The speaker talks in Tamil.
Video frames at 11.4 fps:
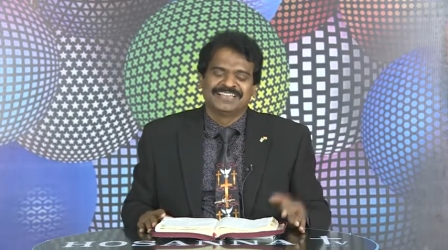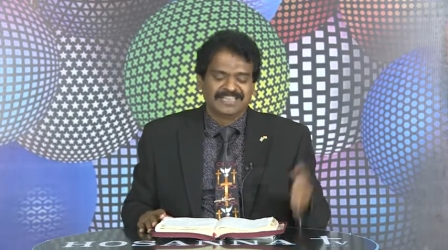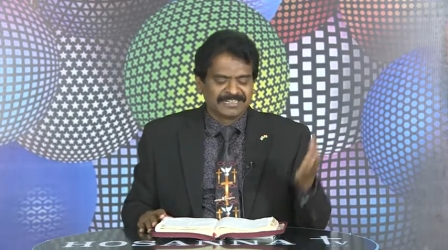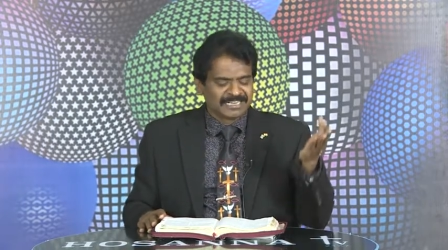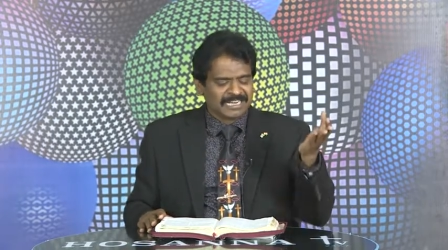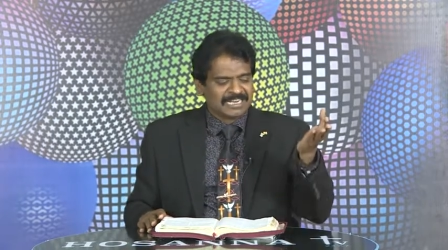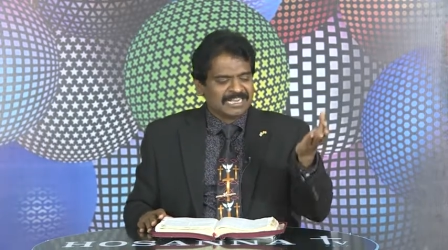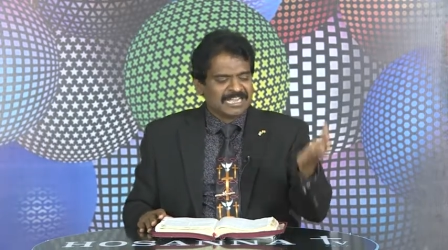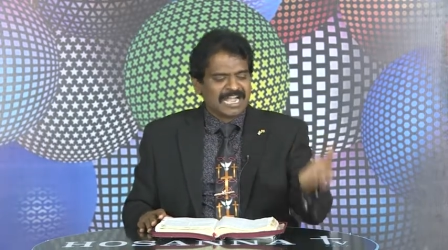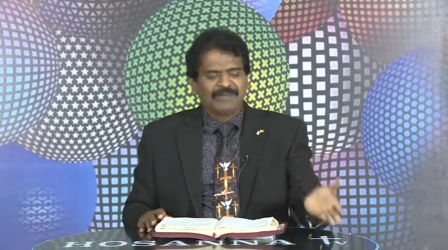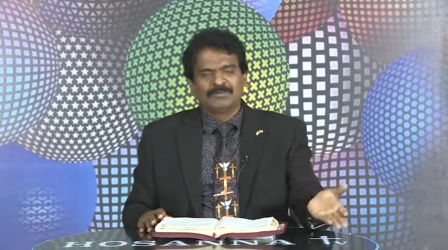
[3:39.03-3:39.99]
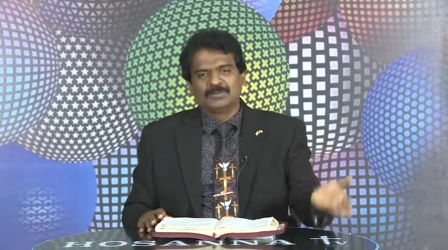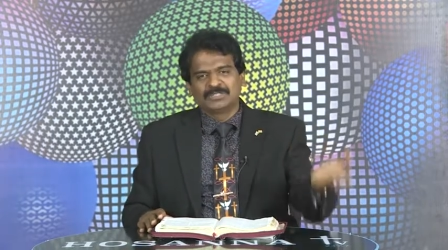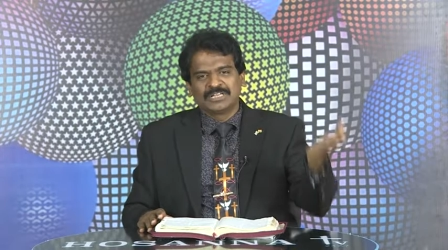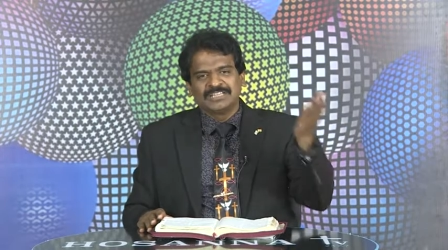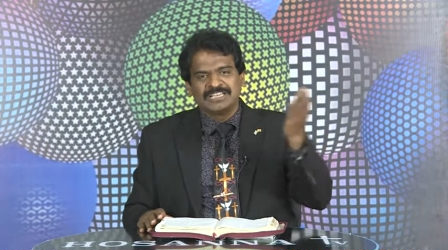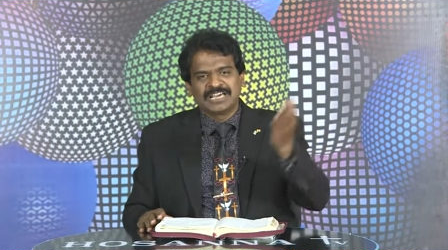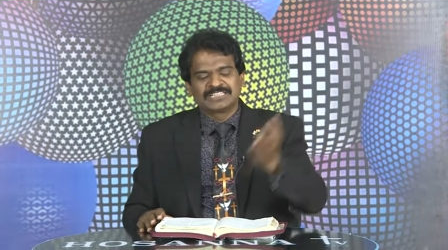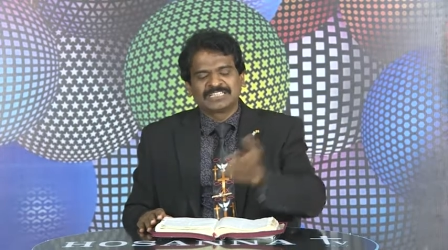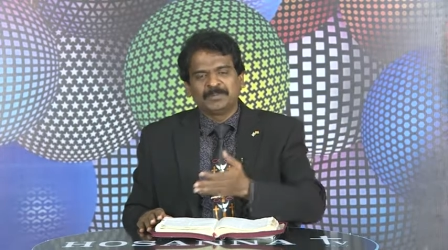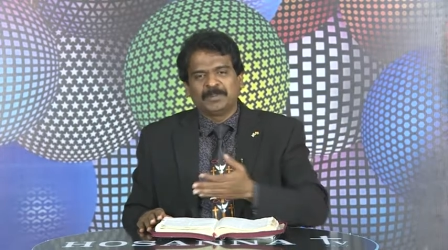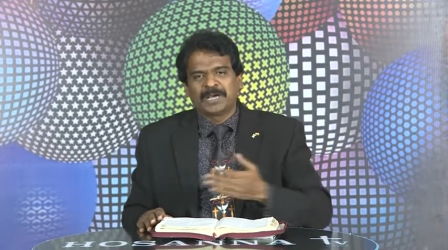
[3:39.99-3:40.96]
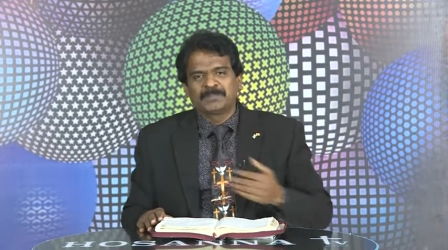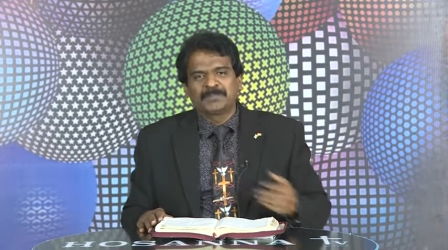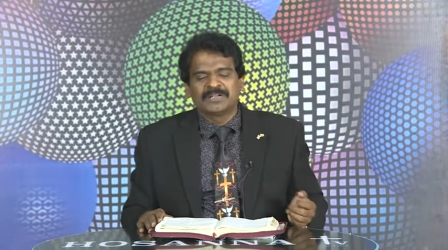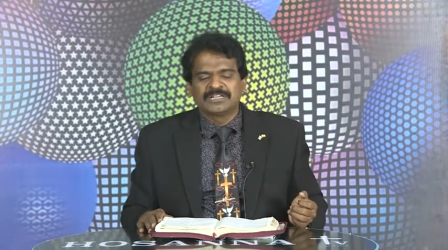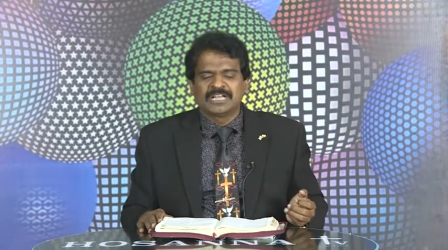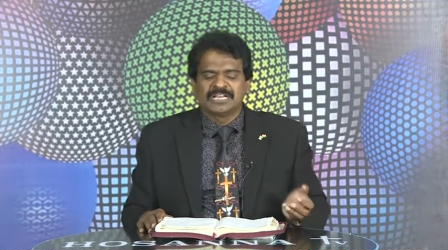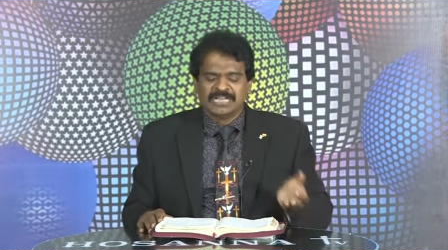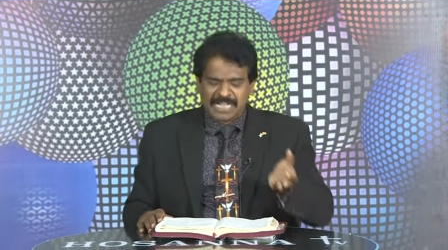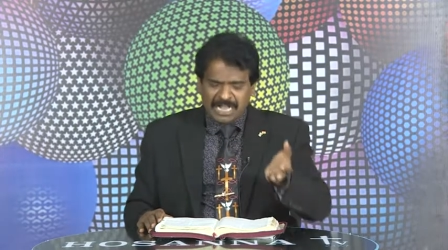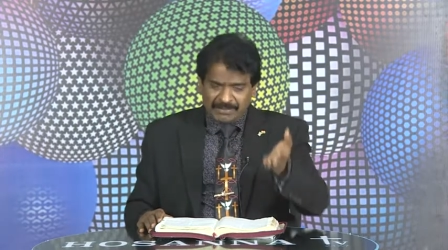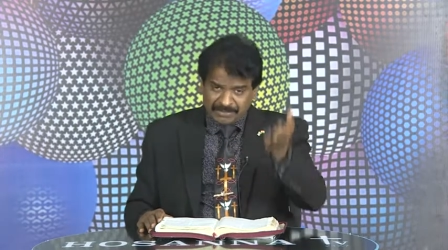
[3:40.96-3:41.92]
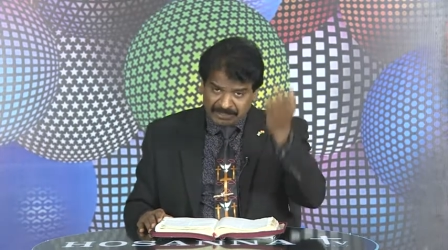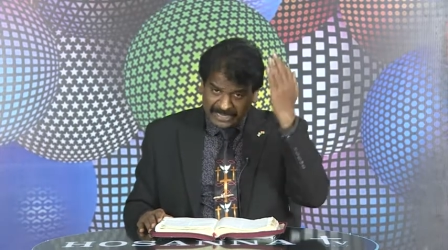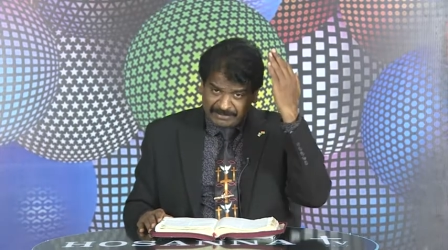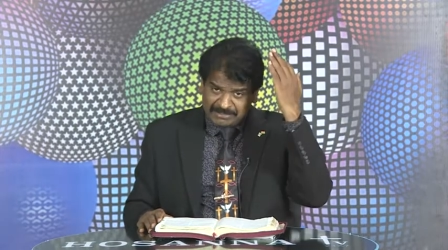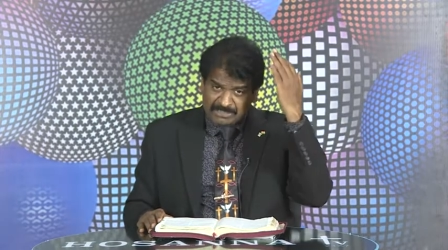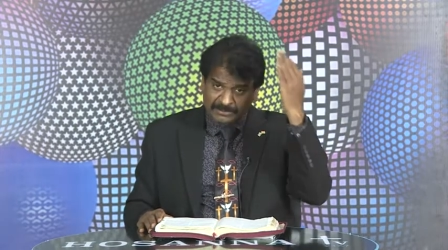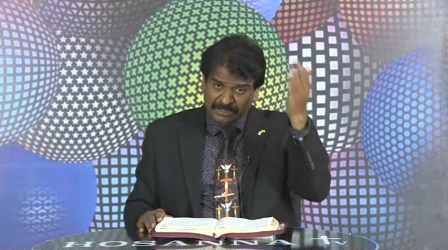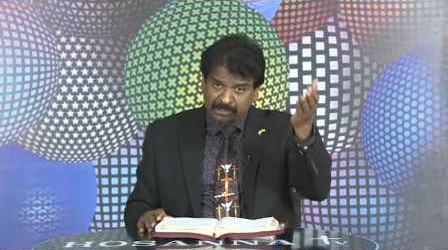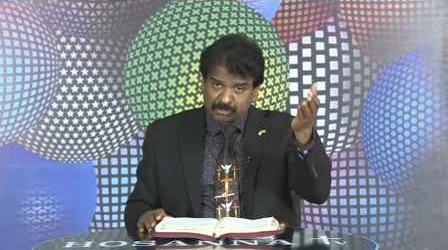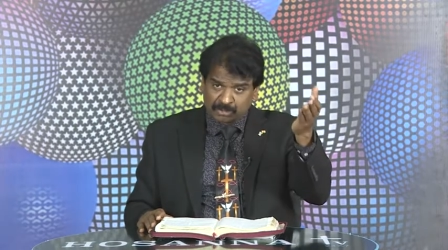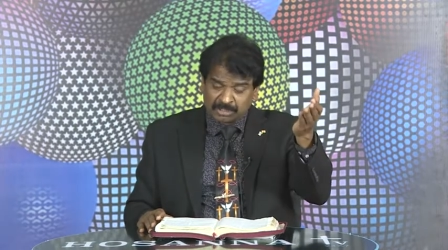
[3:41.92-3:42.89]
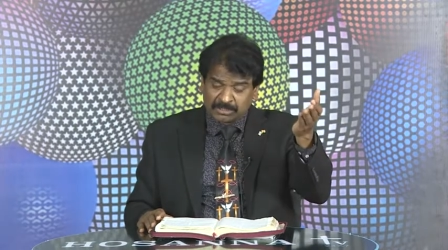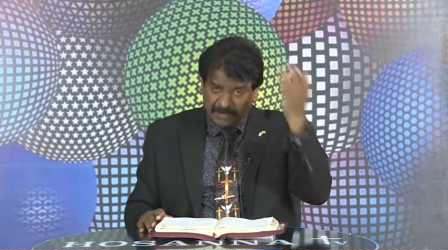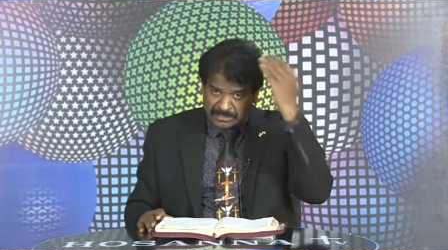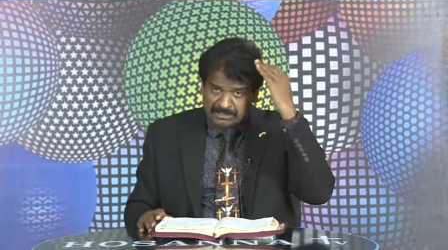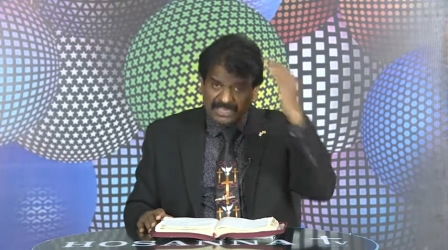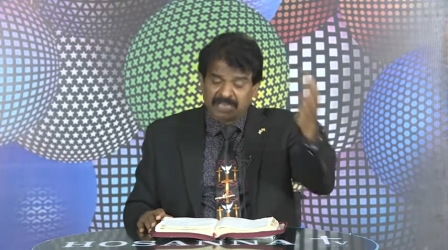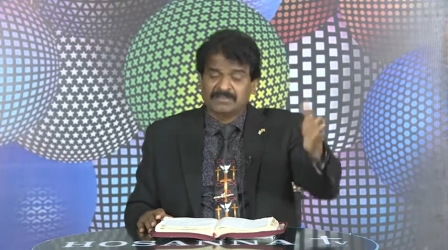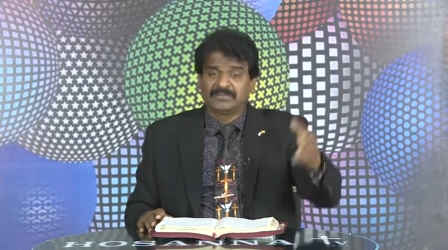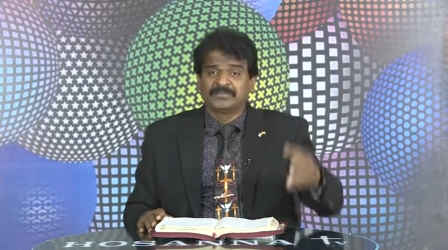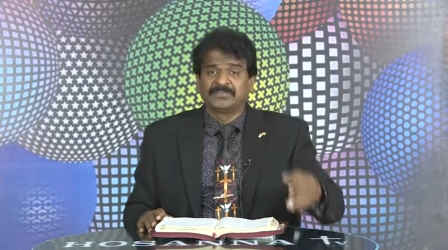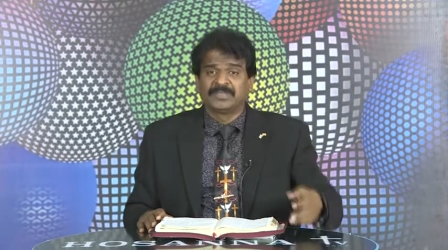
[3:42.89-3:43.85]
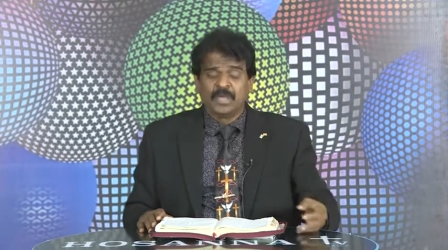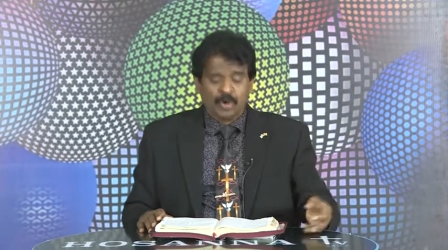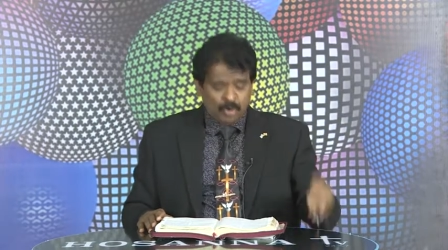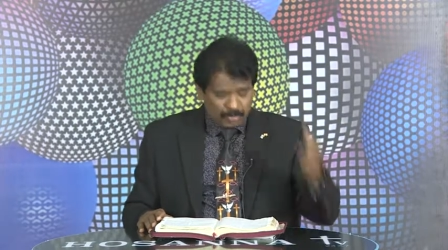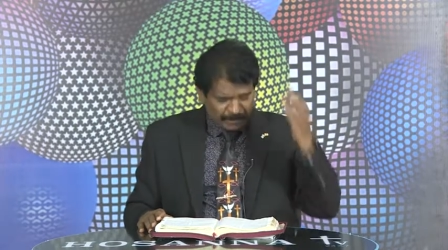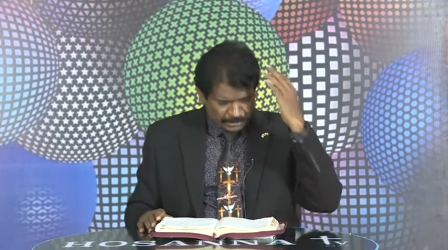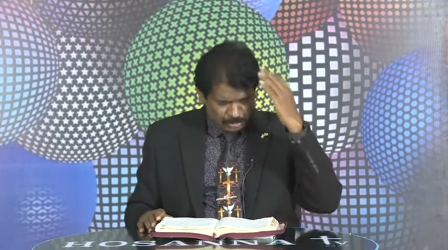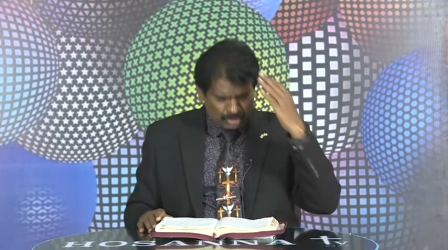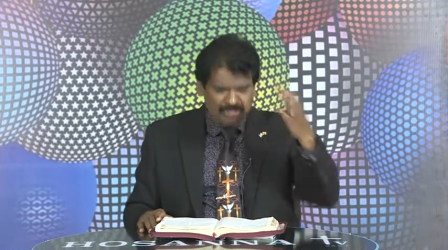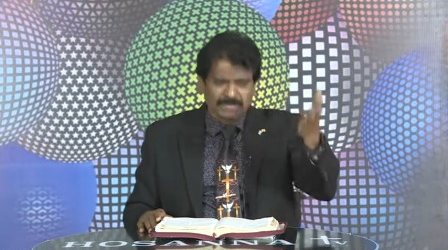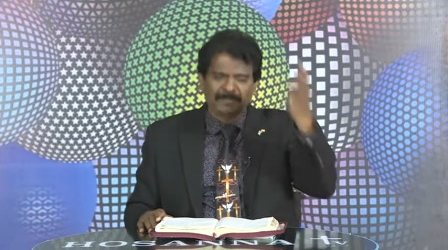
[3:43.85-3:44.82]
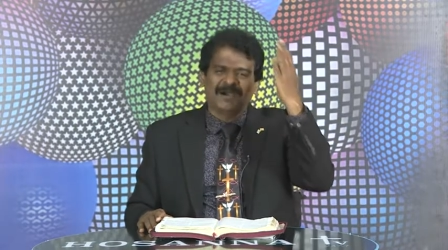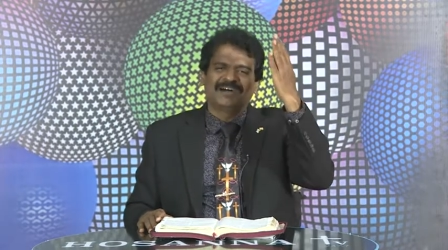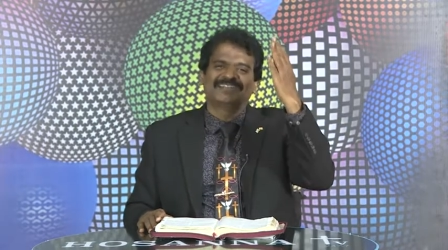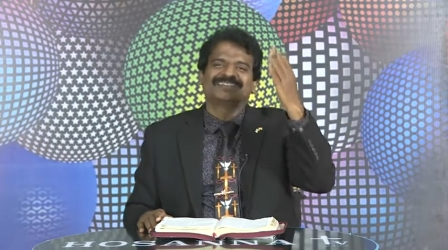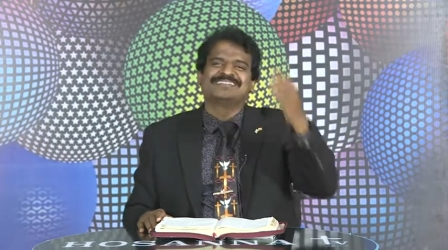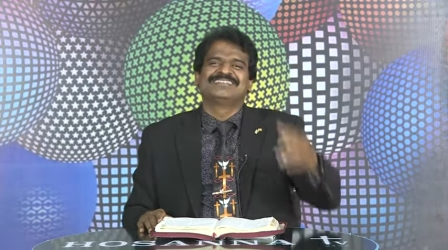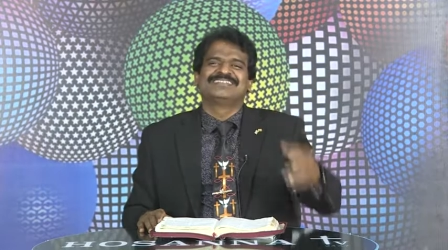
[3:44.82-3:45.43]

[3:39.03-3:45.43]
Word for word: ஏனென்றால் அவன் முதல் அதிகாரத்திலே பார்ப்பிரென்றால் அவன் தேவ சொன்னதும் அதுதான் உம்மை தூசிப்பான்